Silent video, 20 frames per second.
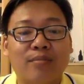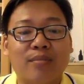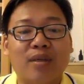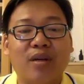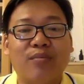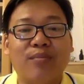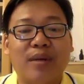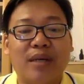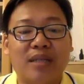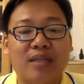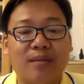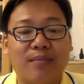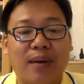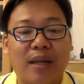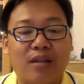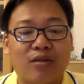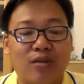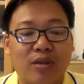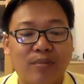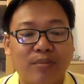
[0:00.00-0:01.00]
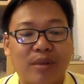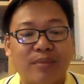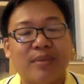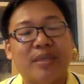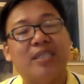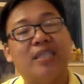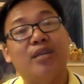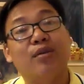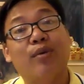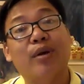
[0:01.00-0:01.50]
เจ้าผลิตภัณฑ์ตัวนี้มัน
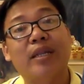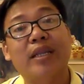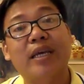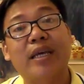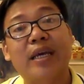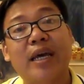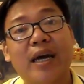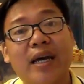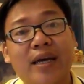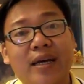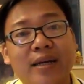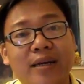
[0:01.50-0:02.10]
มีชื่อว่าเดีย